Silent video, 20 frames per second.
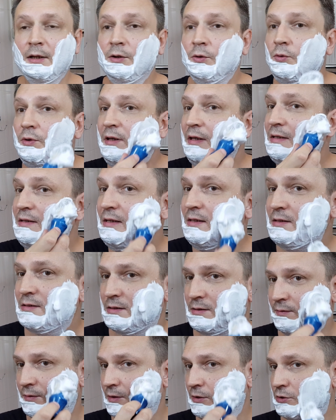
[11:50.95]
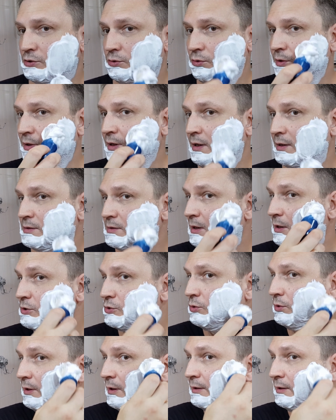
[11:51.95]
Но ну, единственное, что я
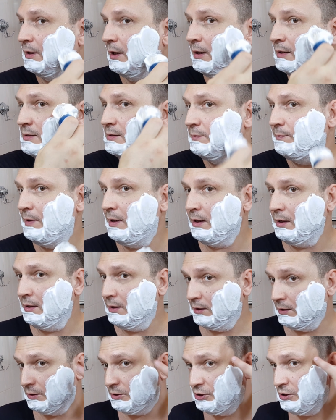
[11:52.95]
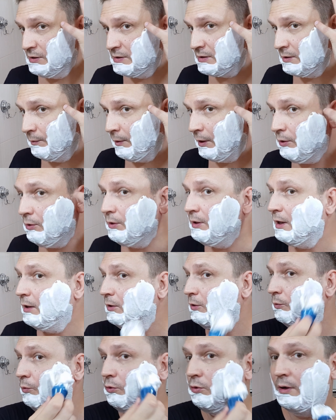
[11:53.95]
скажу, это от себя, чисто мое, я
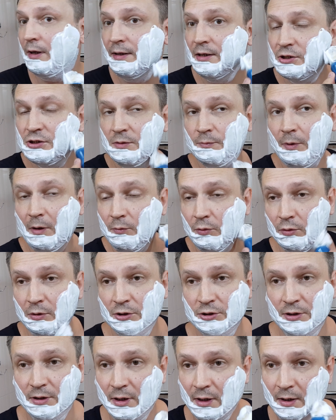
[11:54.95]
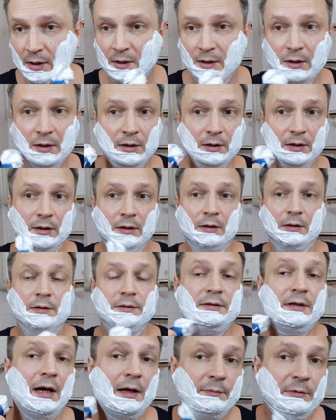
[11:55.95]
люблю, конечно, побольше. Э,
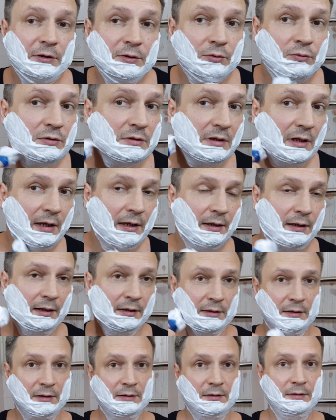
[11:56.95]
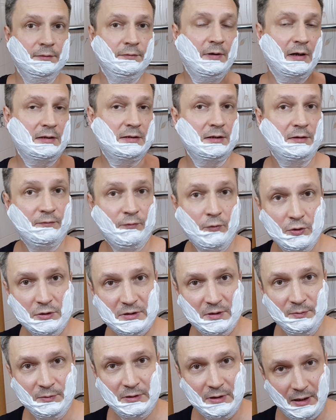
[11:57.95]
диаметр узла это
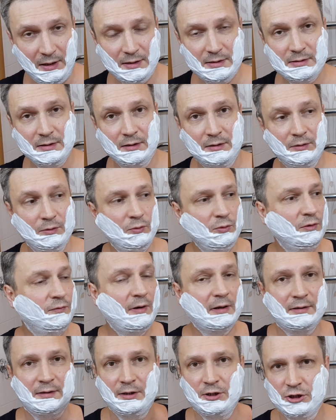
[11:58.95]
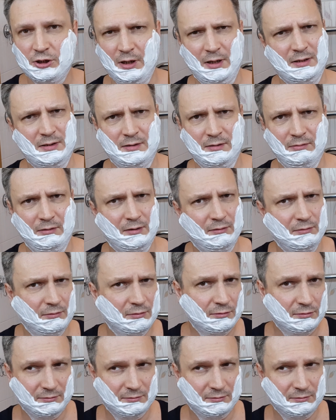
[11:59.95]
28, 30, ну 26, это уж